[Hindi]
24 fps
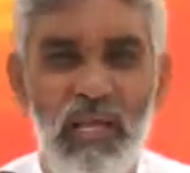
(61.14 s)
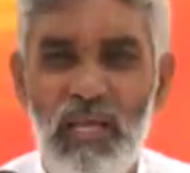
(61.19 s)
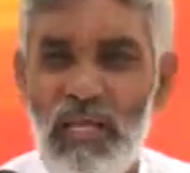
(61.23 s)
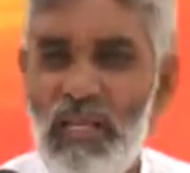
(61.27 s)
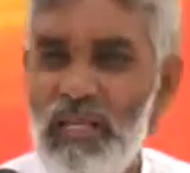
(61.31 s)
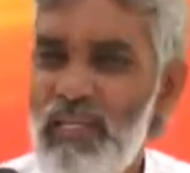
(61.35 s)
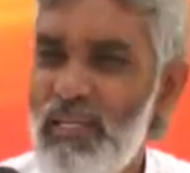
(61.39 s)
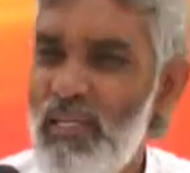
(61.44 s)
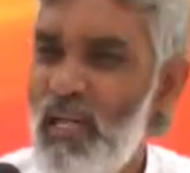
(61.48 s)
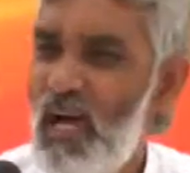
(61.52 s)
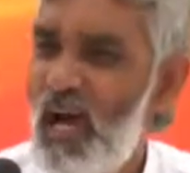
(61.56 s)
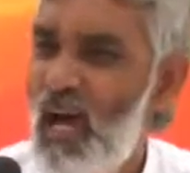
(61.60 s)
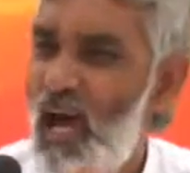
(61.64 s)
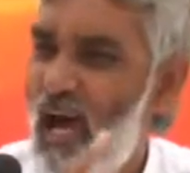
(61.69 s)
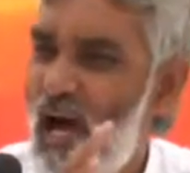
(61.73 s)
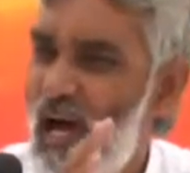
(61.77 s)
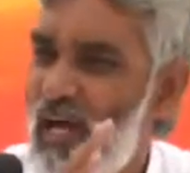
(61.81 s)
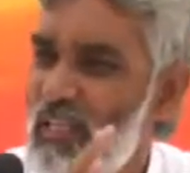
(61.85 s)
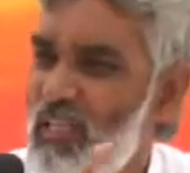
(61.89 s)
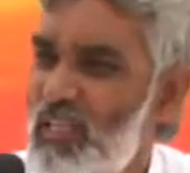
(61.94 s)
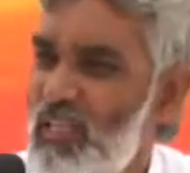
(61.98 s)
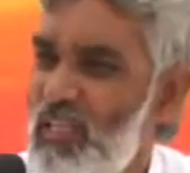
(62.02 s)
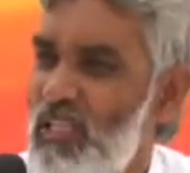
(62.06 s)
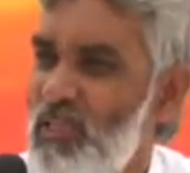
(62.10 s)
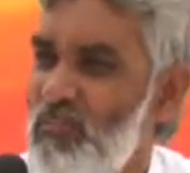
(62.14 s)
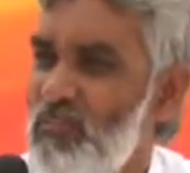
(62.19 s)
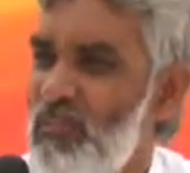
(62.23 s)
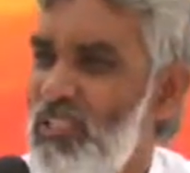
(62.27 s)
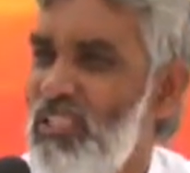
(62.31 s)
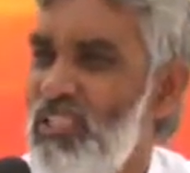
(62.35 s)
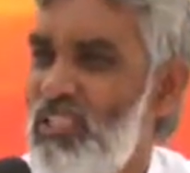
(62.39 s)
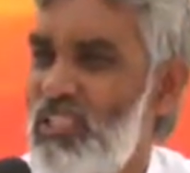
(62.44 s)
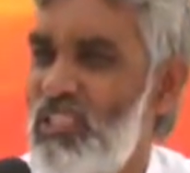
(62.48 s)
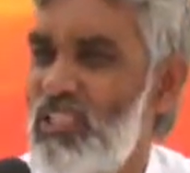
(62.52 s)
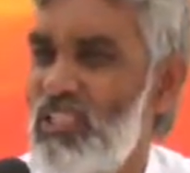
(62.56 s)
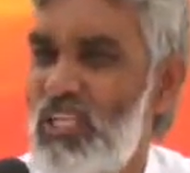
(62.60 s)
लेकिन
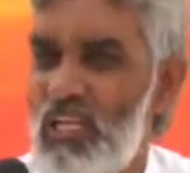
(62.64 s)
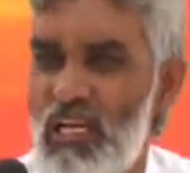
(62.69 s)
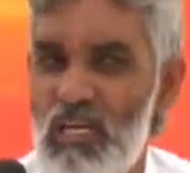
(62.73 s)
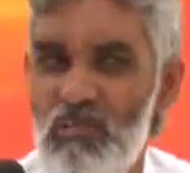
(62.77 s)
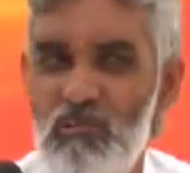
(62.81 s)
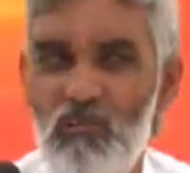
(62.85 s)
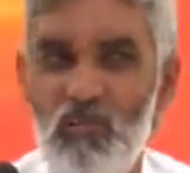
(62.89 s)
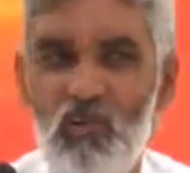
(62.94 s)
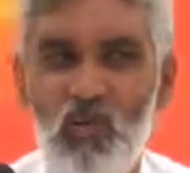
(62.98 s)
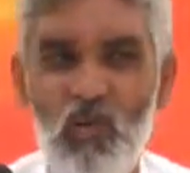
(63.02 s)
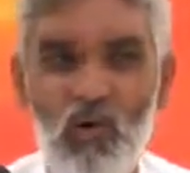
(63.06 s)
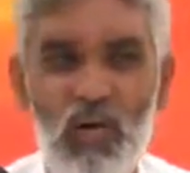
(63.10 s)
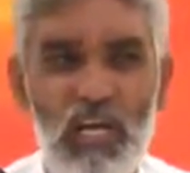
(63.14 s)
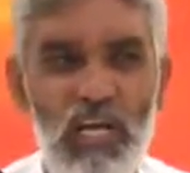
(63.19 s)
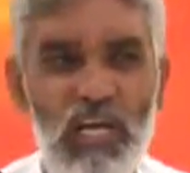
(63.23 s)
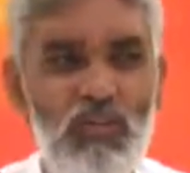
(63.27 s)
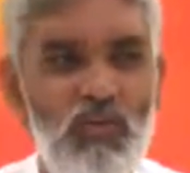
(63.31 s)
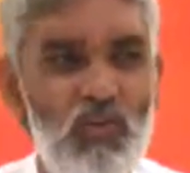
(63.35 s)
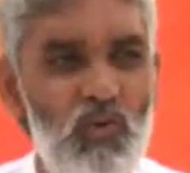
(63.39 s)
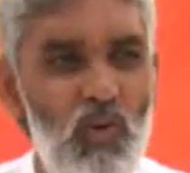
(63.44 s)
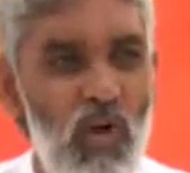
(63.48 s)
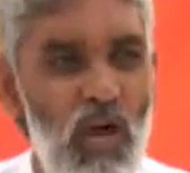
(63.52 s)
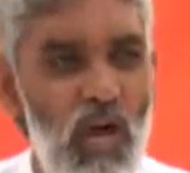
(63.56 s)
आत्मनिष्ठ धर्म वो है जो